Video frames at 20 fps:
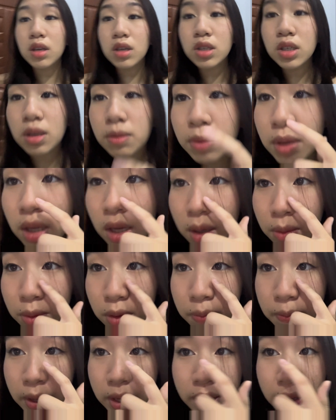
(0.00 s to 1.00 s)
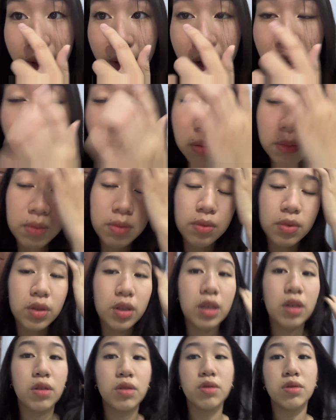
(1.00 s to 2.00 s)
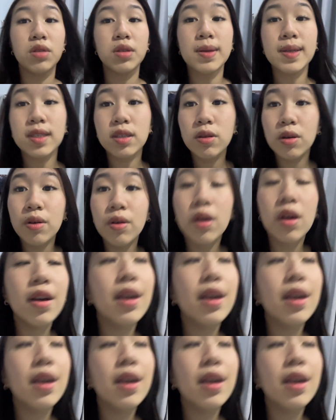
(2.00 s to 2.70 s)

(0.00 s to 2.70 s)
J'ai mis un peu de paillettes là pour des grandes parce que